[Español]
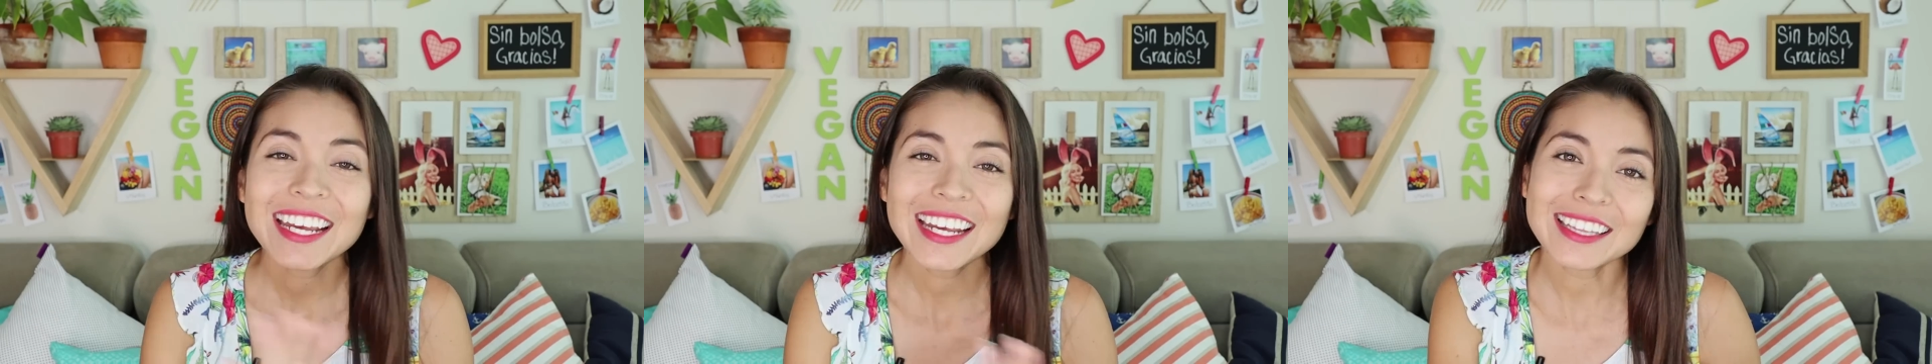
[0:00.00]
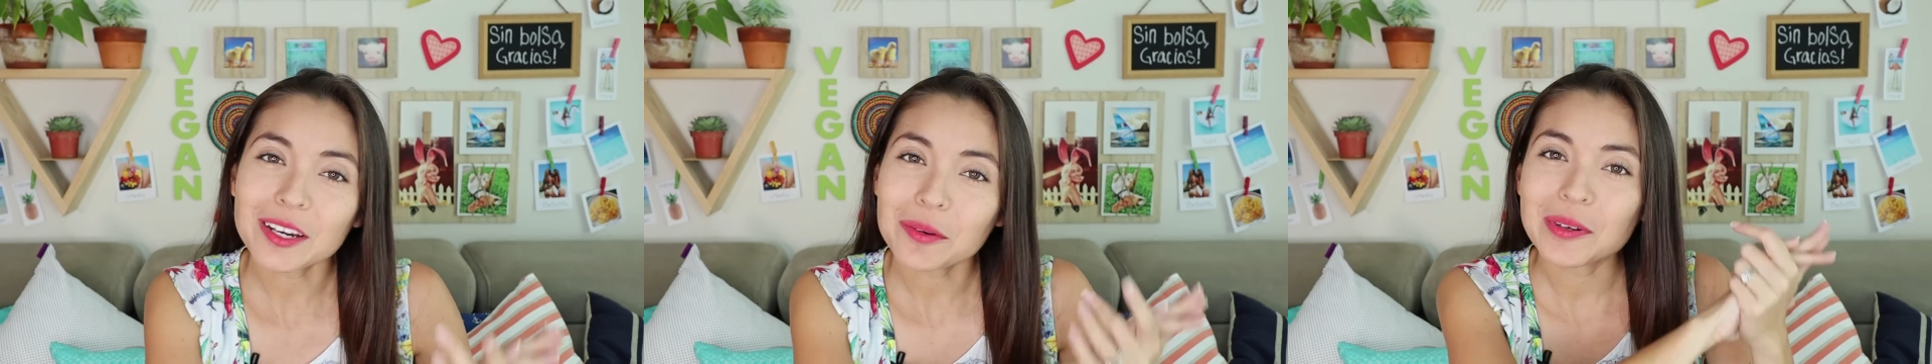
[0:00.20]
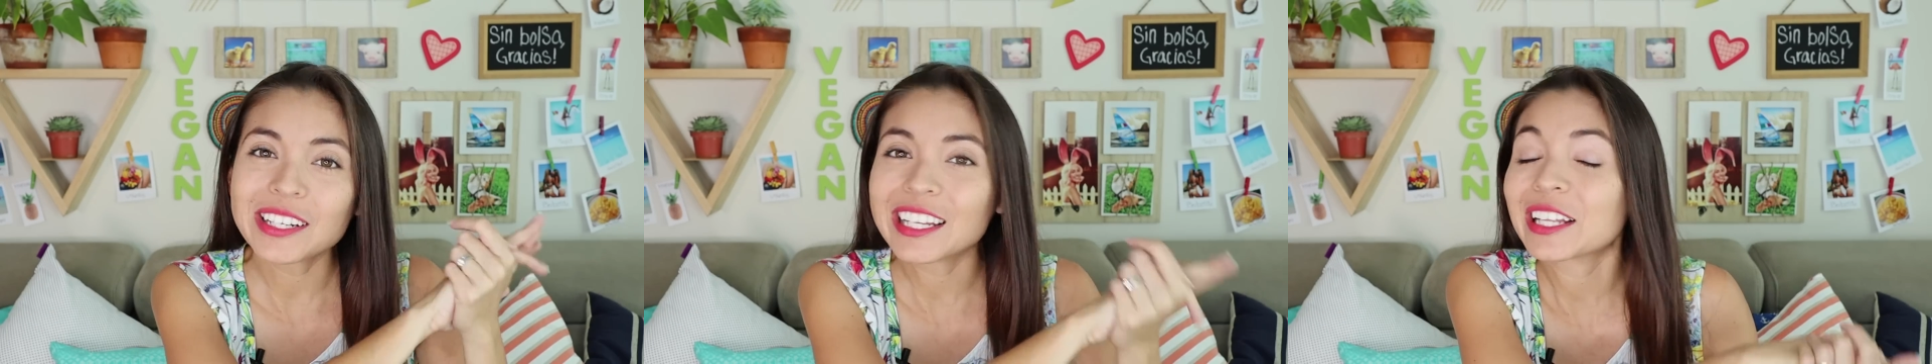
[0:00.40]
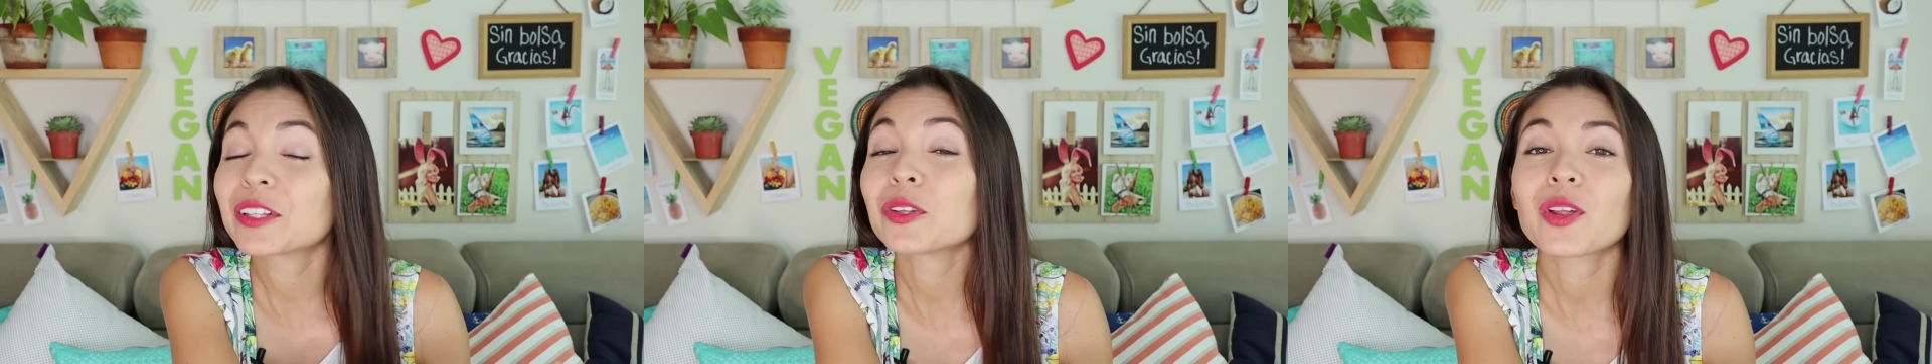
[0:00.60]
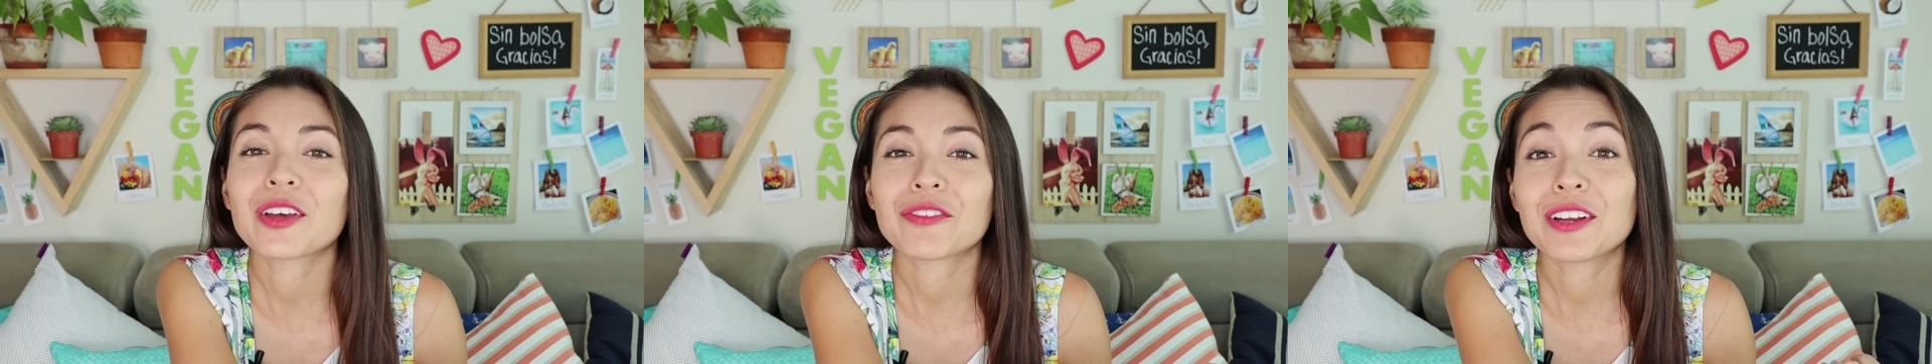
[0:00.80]
y
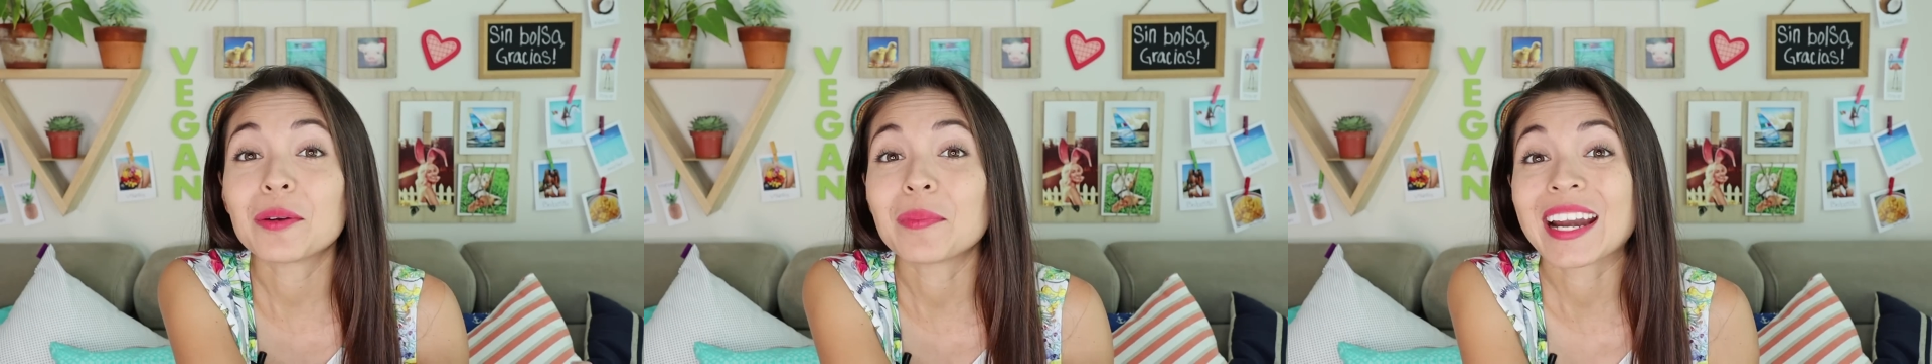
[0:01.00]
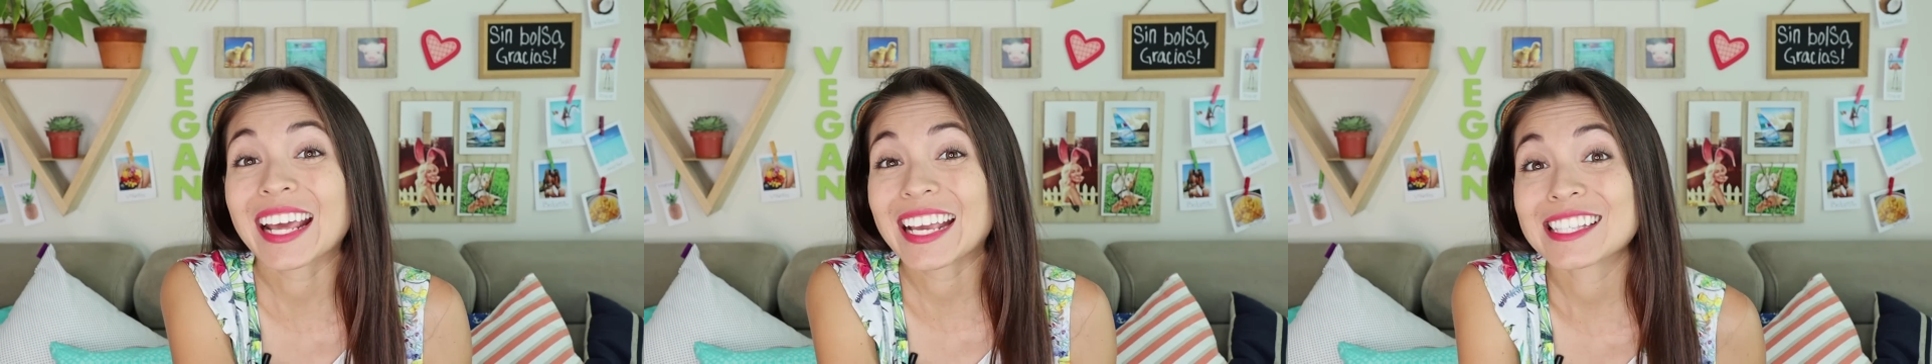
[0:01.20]
terminando de filmar